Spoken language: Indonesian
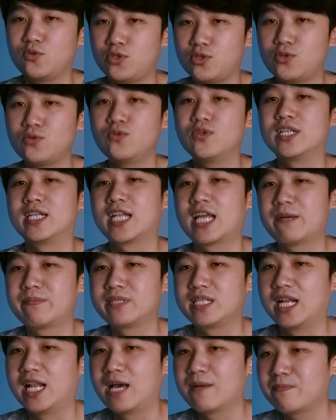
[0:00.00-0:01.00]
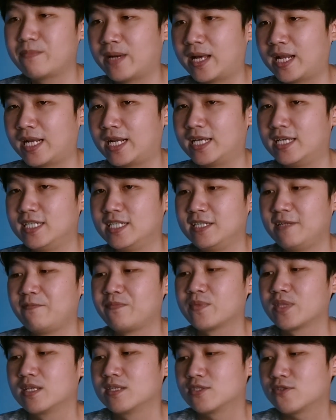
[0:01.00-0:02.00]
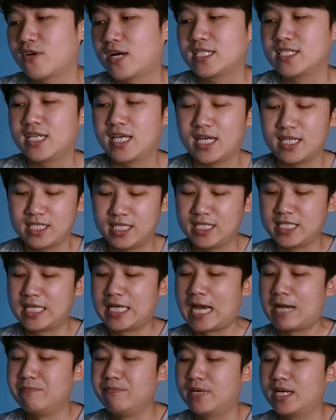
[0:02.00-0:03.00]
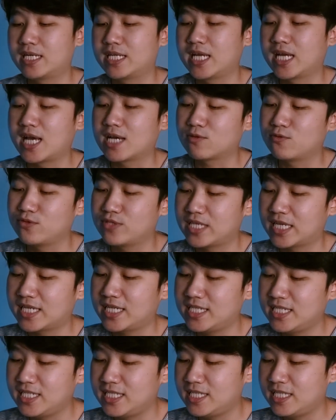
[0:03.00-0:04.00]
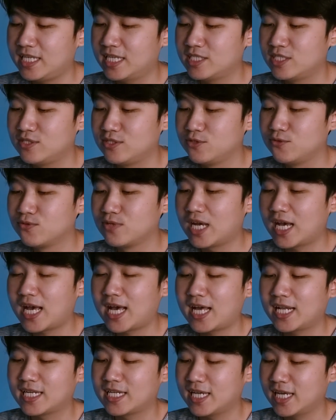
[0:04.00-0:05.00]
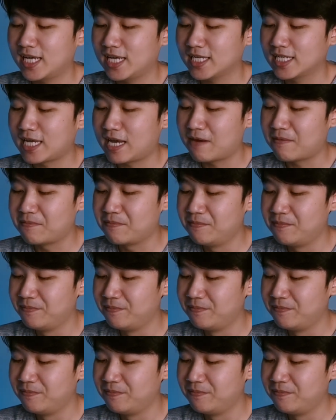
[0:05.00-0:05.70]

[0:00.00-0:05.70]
768. Soalnya di gambar yang aku share ini juga ada gam